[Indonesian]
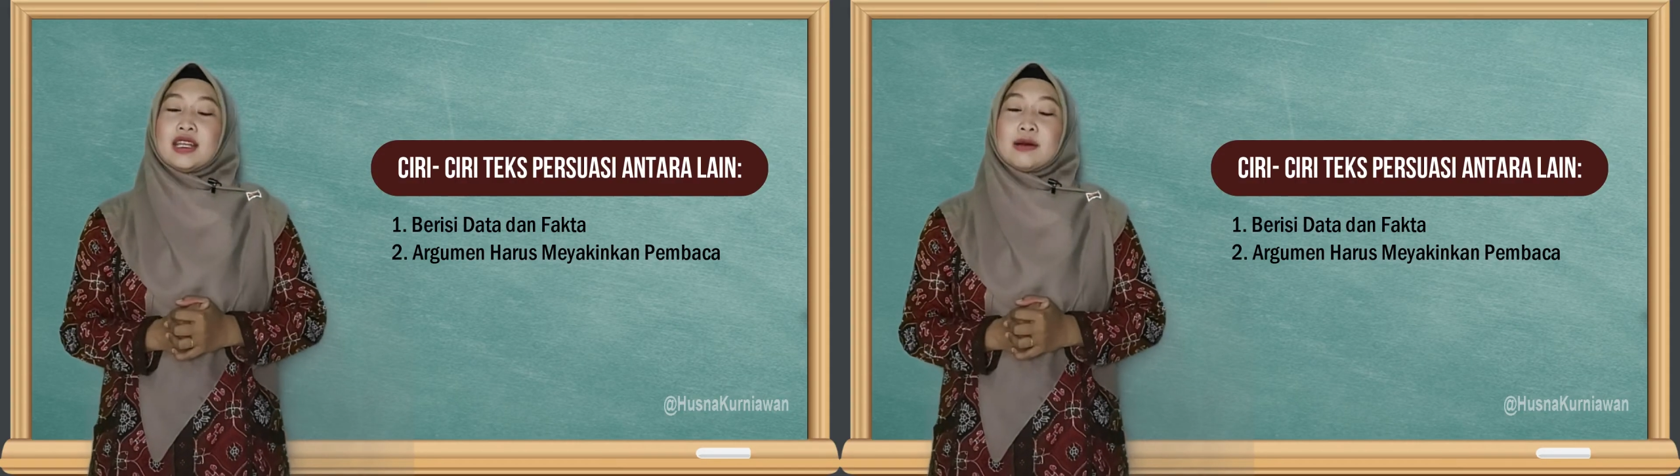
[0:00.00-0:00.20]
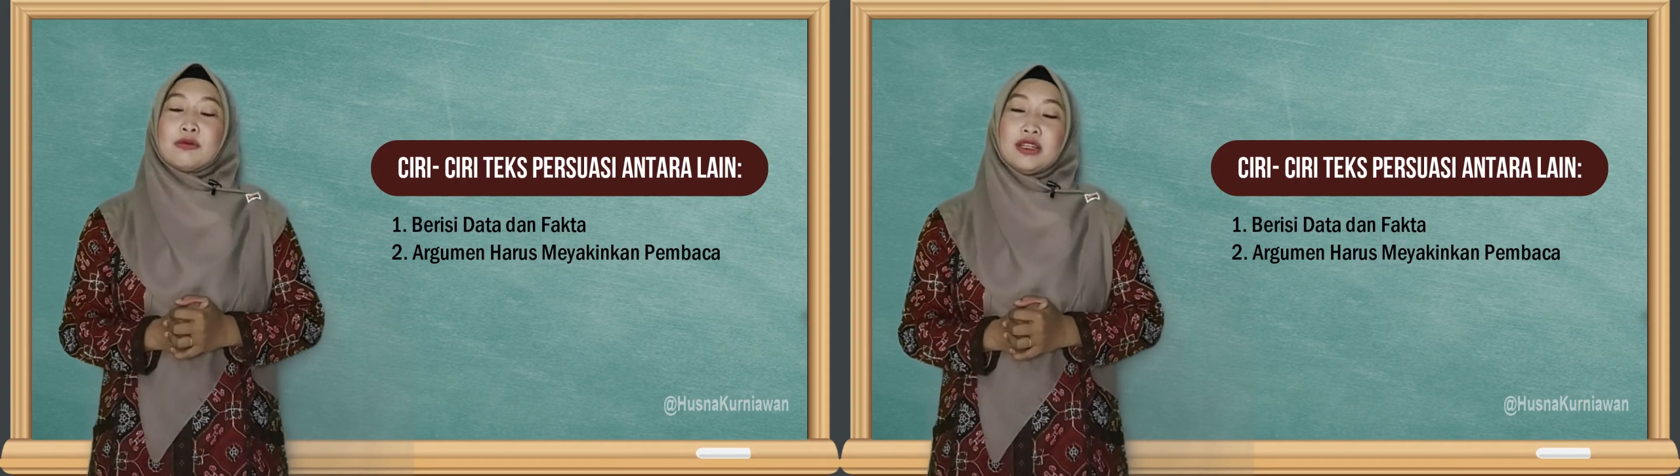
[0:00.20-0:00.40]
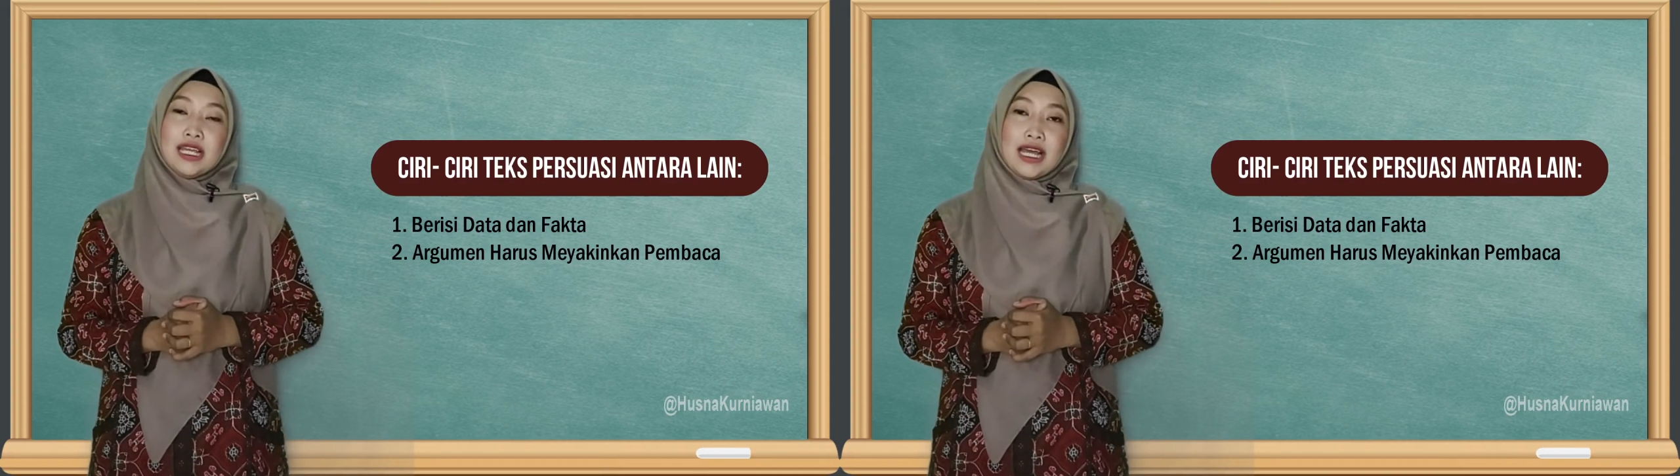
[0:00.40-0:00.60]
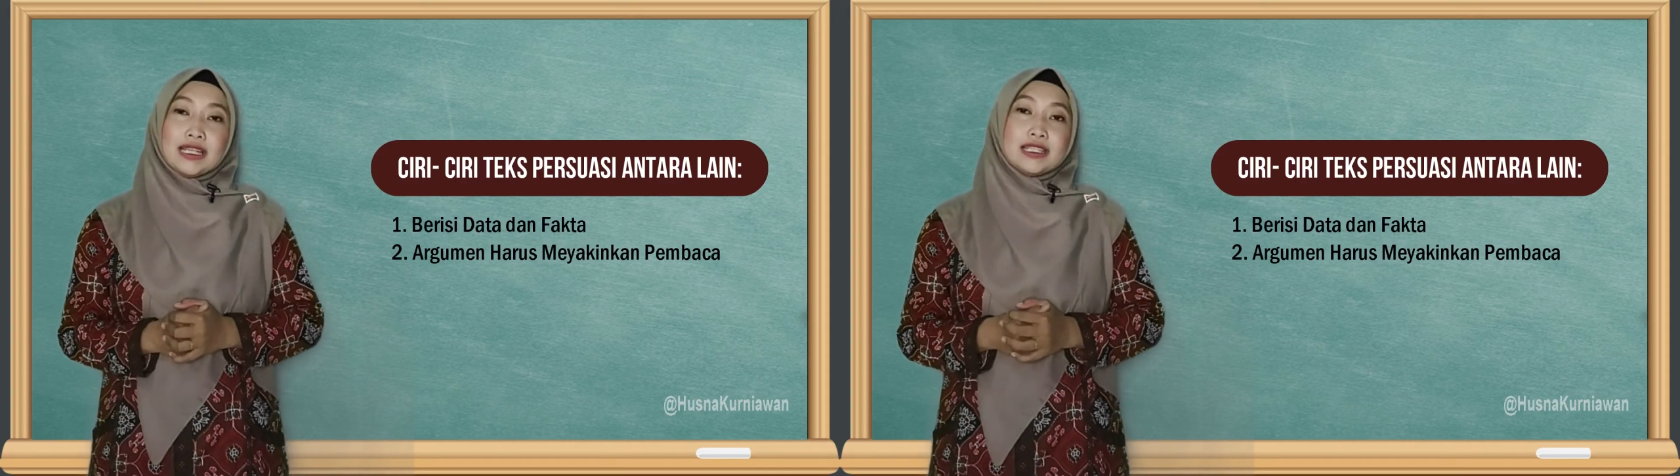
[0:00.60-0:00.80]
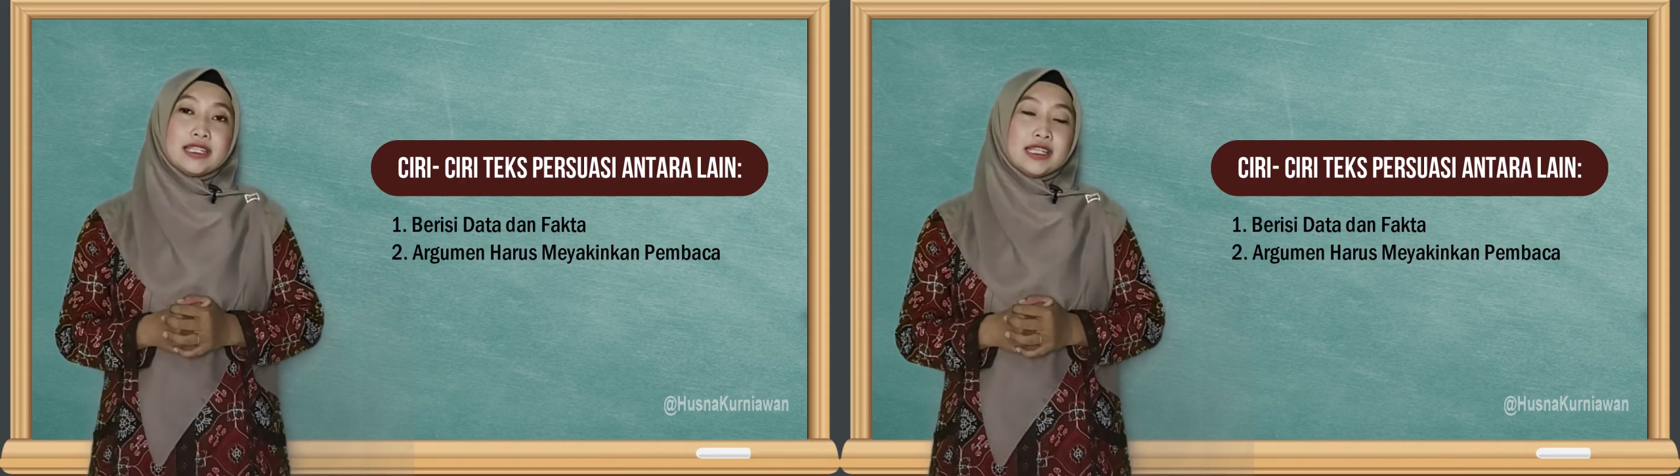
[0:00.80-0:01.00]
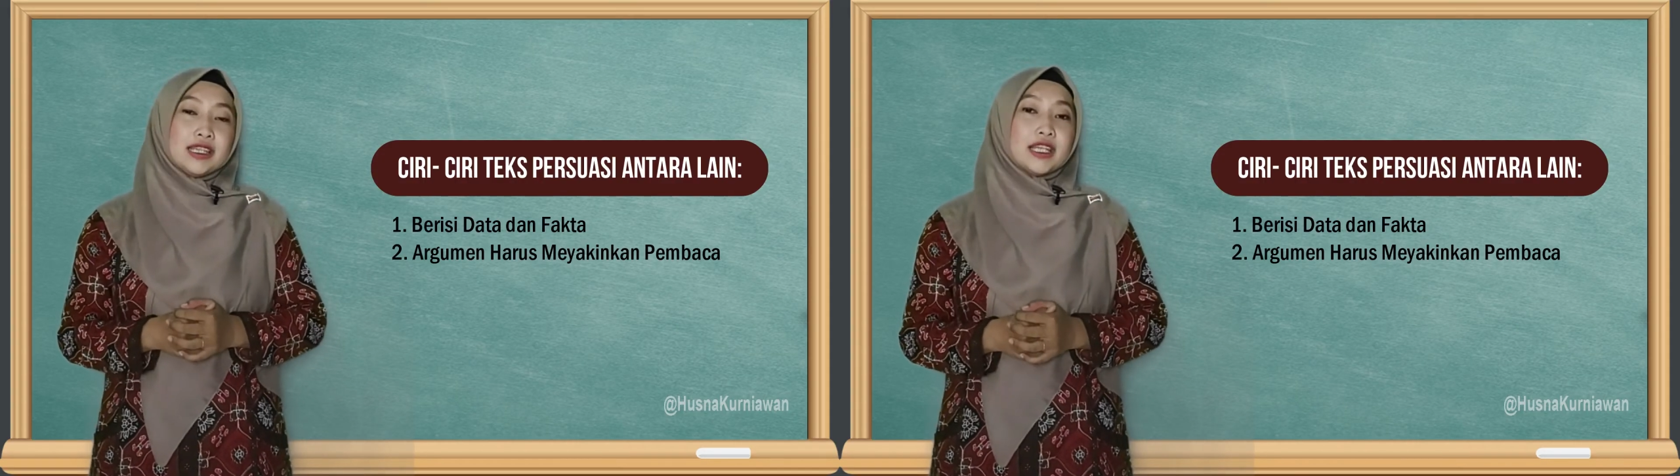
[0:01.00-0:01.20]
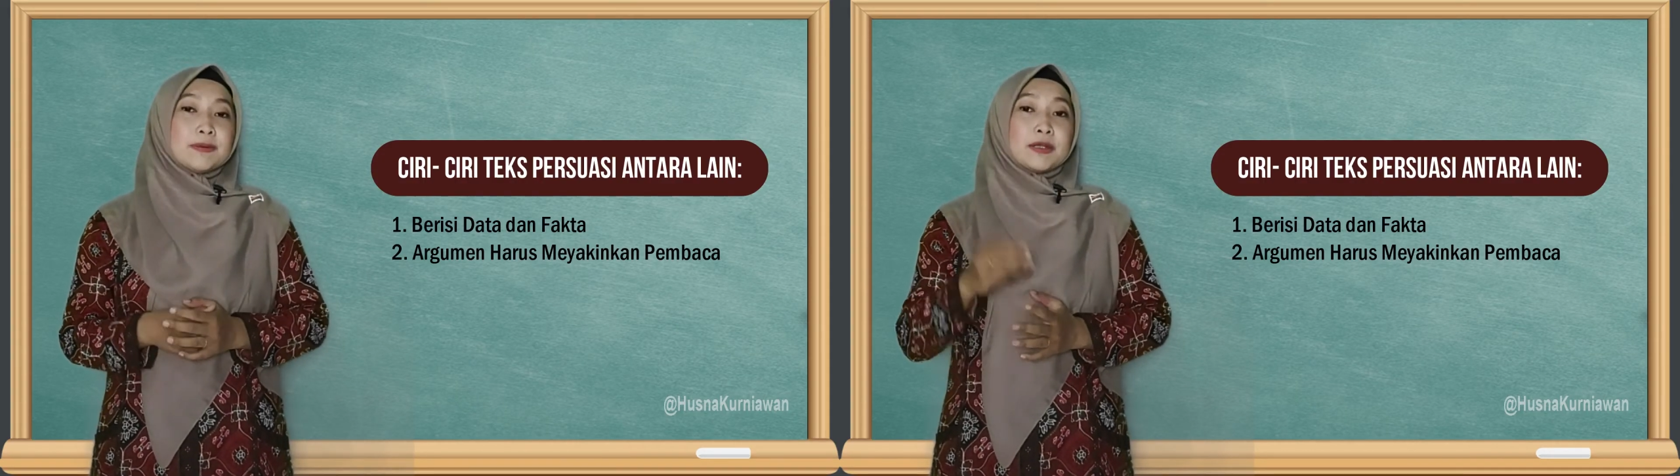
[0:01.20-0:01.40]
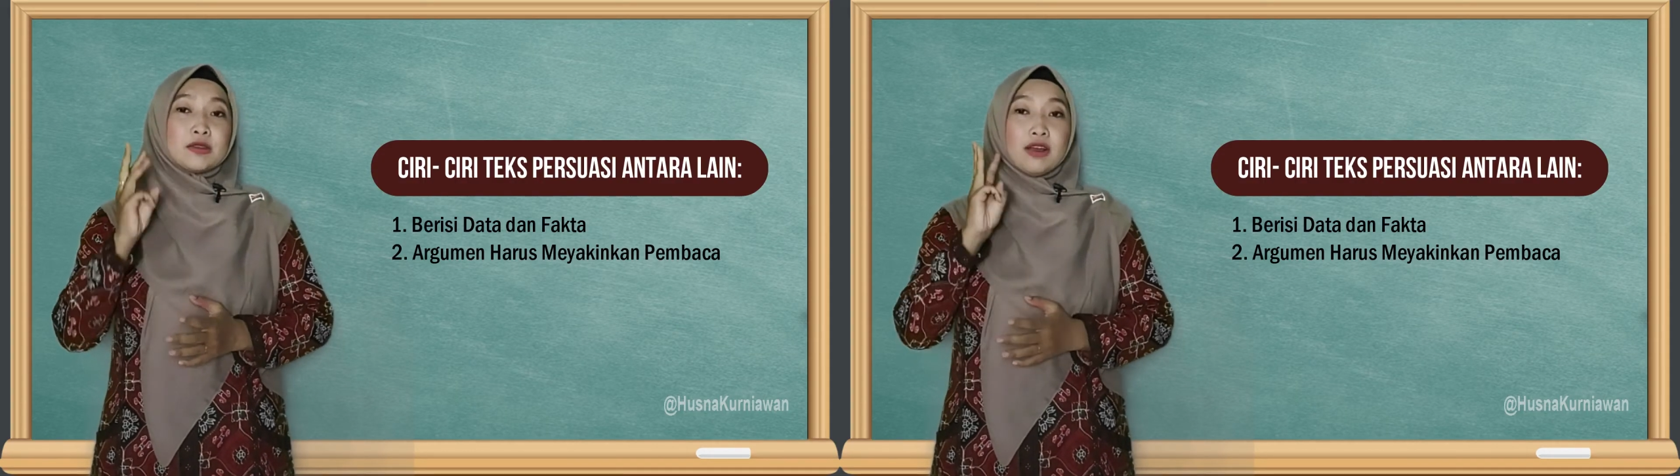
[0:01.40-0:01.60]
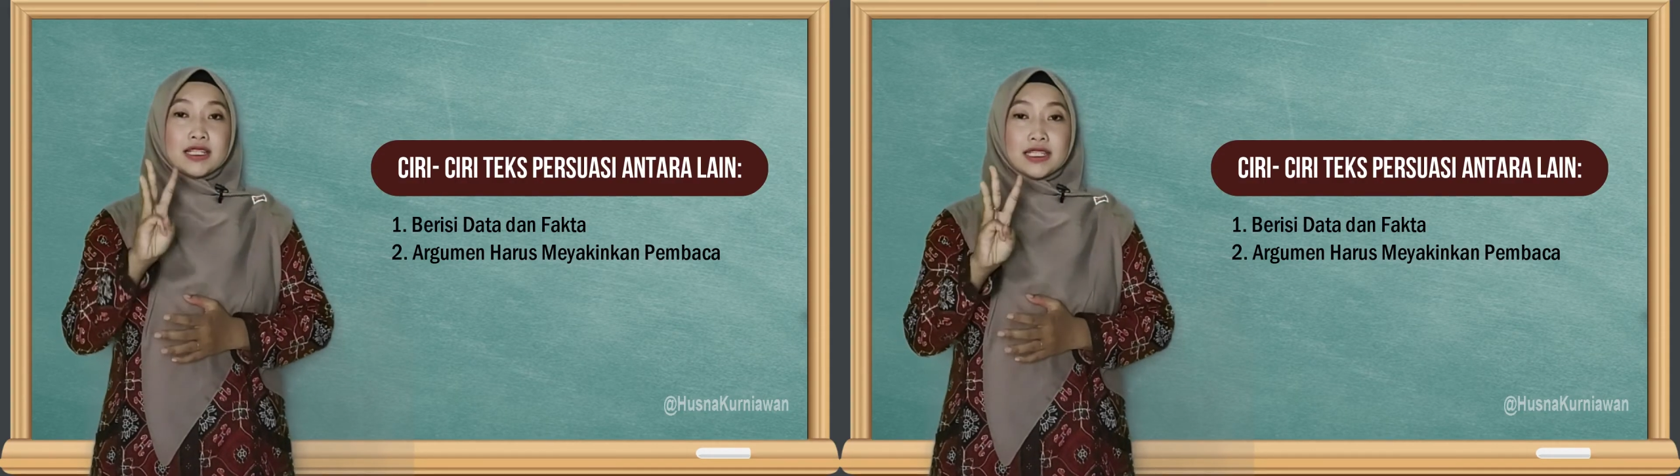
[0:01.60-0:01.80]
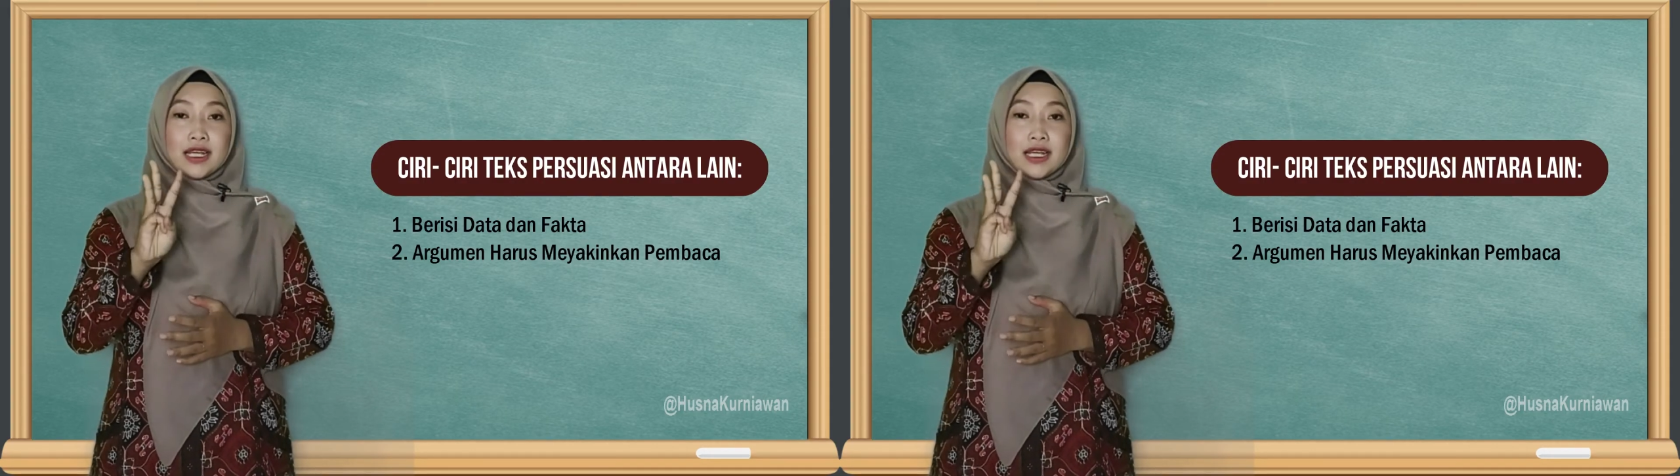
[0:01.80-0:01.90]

Kemudian, ciri teks persuasi